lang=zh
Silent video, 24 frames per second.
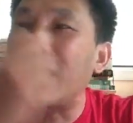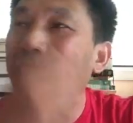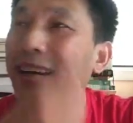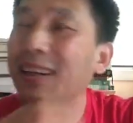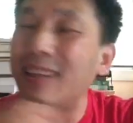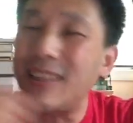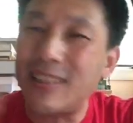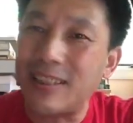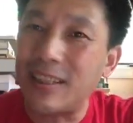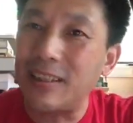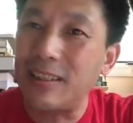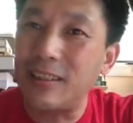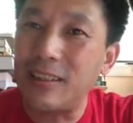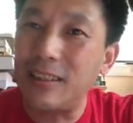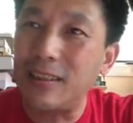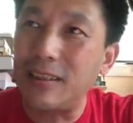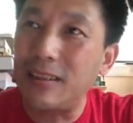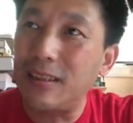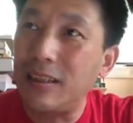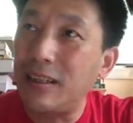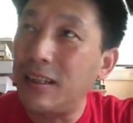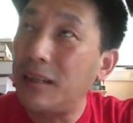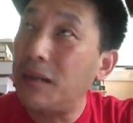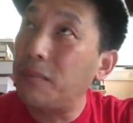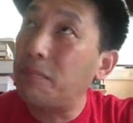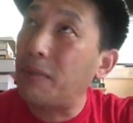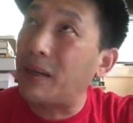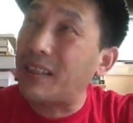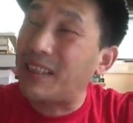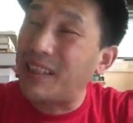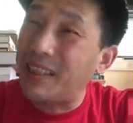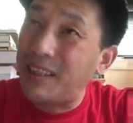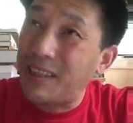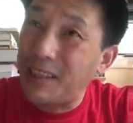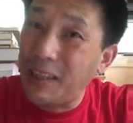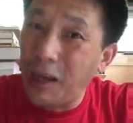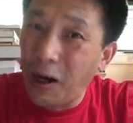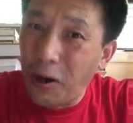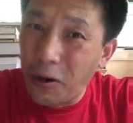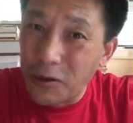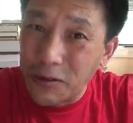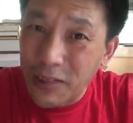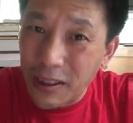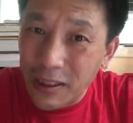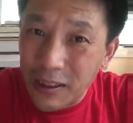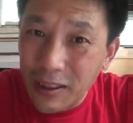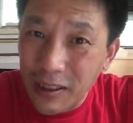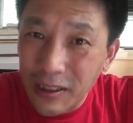缠个绳子，把他
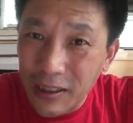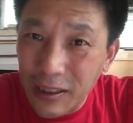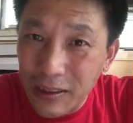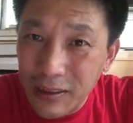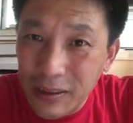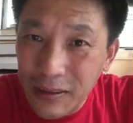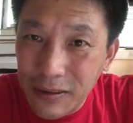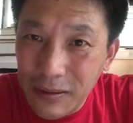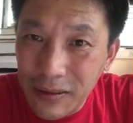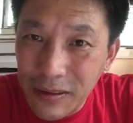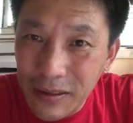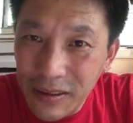吊在这个，